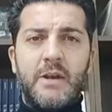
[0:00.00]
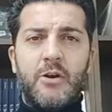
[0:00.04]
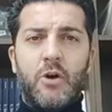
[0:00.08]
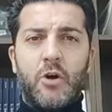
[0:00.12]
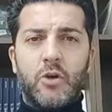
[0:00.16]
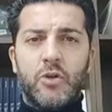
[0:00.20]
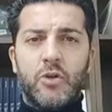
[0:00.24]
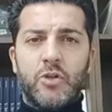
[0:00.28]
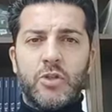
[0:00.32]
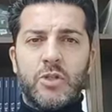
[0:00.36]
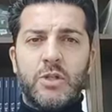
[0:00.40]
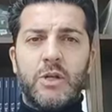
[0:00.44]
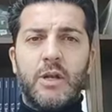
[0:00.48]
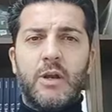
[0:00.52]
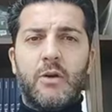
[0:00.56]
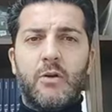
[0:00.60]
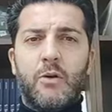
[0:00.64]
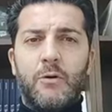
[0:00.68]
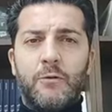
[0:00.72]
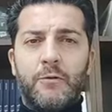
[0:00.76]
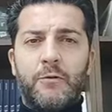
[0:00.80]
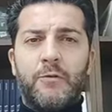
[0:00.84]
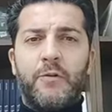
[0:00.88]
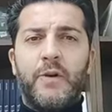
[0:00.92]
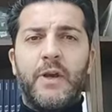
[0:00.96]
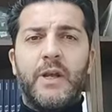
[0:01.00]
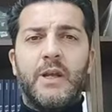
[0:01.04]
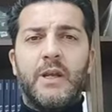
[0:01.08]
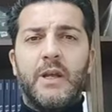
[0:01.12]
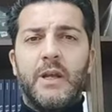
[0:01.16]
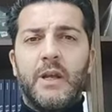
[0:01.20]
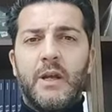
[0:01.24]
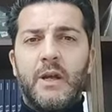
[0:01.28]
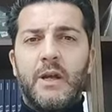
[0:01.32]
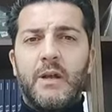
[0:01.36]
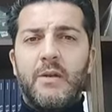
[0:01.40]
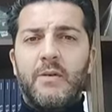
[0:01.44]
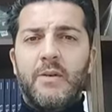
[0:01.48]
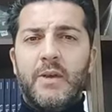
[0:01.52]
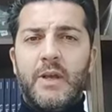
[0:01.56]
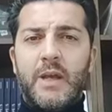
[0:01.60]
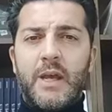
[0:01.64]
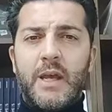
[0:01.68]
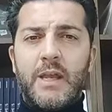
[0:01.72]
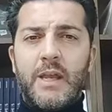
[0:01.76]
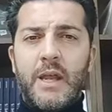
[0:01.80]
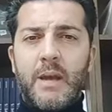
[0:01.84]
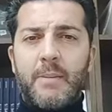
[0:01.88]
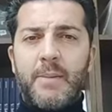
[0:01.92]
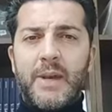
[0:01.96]
nostri confini
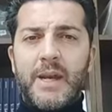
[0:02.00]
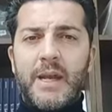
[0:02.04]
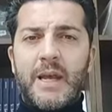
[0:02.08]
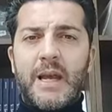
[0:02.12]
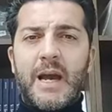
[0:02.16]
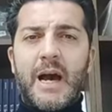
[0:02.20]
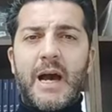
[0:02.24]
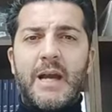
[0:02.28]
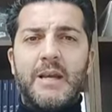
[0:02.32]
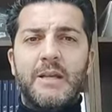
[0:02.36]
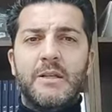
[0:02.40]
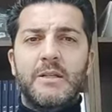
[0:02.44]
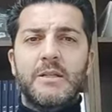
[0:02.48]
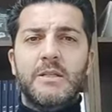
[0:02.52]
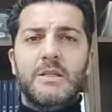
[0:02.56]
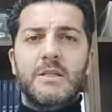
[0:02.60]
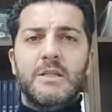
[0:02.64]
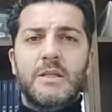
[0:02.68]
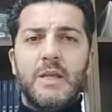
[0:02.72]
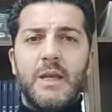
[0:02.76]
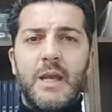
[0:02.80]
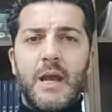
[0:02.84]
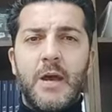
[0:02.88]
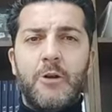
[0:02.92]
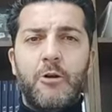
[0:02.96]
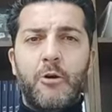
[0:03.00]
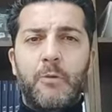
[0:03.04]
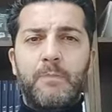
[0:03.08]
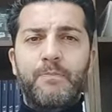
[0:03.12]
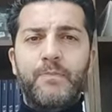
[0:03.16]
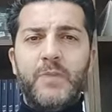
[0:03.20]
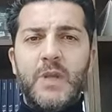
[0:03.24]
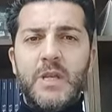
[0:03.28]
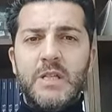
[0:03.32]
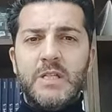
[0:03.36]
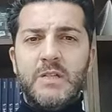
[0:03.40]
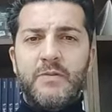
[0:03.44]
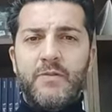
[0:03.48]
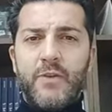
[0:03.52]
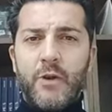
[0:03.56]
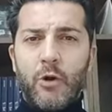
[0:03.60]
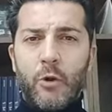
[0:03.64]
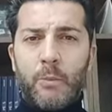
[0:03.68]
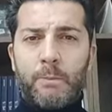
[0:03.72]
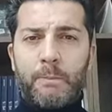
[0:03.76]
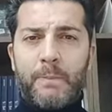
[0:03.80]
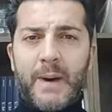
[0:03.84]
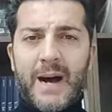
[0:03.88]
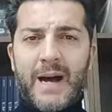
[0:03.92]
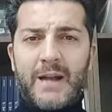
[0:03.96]
che gli americani stiano
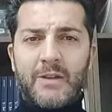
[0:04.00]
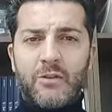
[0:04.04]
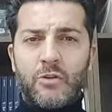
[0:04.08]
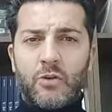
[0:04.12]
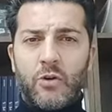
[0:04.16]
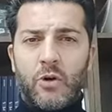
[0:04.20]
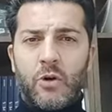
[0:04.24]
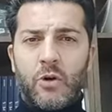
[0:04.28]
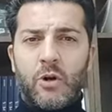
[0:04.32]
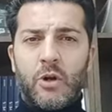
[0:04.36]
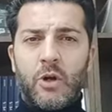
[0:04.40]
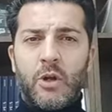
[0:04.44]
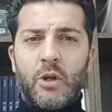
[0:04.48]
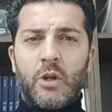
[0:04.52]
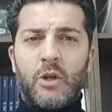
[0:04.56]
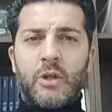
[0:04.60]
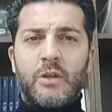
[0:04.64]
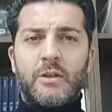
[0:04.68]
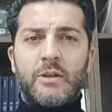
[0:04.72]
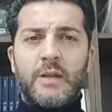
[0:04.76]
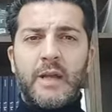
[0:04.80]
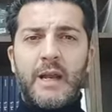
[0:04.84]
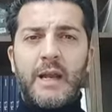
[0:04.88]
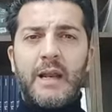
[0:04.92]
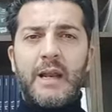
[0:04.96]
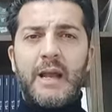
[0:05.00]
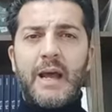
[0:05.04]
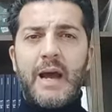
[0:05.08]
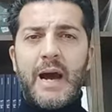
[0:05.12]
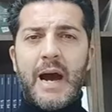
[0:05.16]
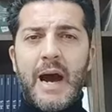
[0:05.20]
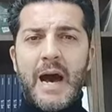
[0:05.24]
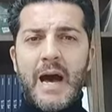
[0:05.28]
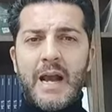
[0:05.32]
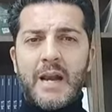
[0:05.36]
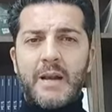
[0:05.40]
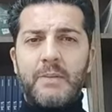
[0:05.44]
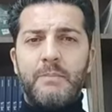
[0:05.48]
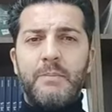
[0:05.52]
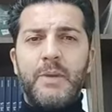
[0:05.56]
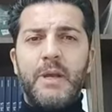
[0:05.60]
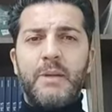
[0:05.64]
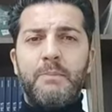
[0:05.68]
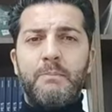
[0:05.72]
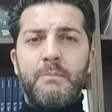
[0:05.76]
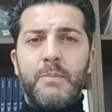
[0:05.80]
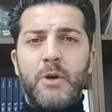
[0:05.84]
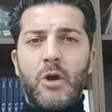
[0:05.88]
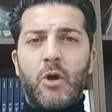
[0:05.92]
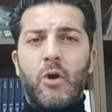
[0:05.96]
sviluppando delle
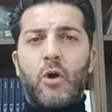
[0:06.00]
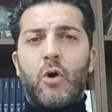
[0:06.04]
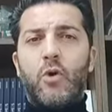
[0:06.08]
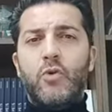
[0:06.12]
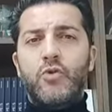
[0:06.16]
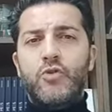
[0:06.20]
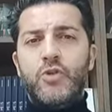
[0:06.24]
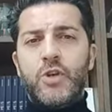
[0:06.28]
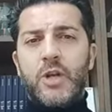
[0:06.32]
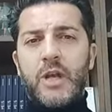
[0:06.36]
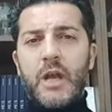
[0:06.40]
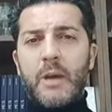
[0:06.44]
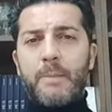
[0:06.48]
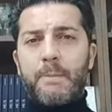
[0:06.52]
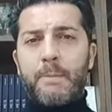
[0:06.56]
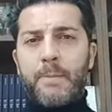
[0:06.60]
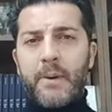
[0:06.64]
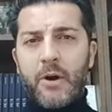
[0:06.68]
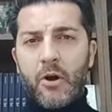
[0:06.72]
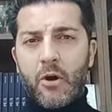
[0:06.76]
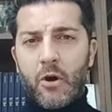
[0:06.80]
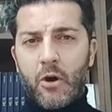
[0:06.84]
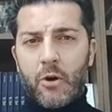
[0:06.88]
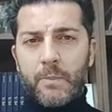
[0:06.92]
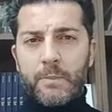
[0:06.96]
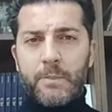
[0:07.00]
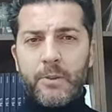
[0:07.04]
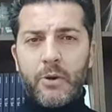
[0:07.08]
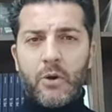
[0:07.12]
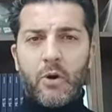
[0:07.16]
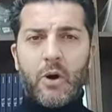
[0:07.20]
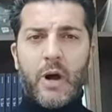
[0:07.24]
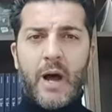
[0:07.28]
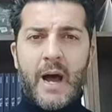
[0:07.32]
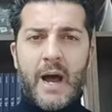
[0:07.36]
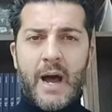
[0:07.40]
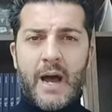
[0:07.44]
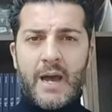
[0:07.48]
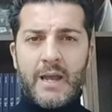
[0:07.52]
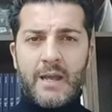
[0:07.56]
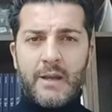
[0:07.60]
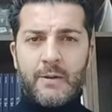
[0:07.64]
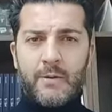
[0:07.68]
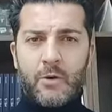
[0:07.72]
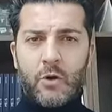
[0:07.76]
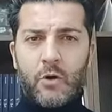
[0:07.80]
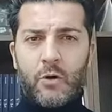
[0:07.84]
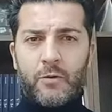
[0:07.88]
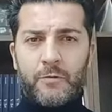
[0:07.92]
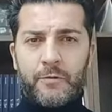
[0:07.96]
armi biologiche proprio
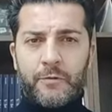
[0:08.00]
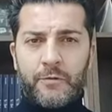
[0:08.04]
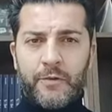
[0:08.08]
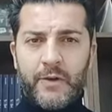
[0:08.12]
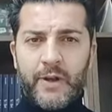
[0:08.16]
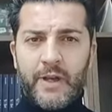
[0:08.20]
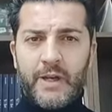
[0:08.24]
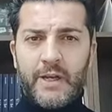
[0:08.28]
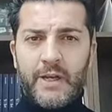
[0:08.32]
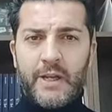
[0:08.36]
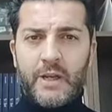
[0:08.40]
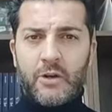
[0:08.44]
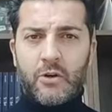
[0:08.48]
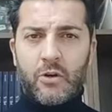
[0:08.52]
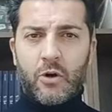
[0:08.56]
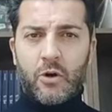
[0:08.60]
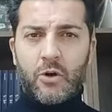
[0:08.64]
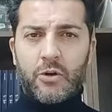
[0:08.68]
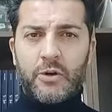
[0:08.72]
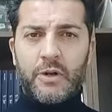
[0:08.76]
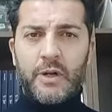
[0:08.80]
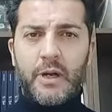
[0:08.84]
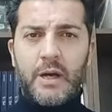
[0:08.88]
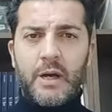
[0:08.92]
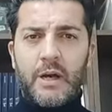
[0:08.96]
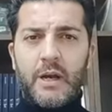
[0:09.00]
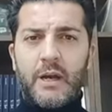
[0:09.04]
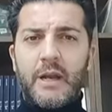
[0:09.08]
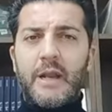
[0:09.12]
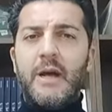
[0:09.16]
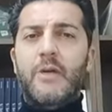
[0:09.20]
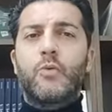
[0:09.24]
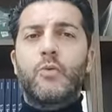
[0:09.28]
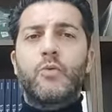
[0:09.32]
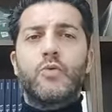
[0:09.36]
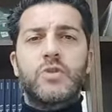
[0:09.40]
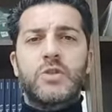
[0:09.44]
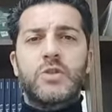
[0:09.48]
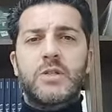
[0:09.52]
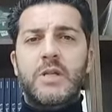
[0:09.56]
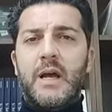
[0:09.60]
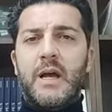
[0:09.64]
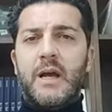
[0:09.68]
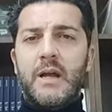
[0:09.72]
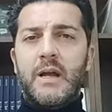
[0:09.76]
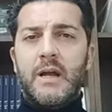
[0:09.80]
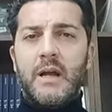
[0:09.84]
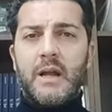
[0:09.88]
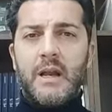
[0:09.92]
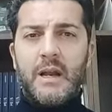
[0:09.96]
ai confini con la
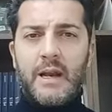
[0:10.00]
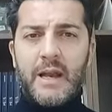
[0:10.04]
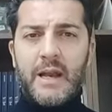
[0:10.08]
Russia.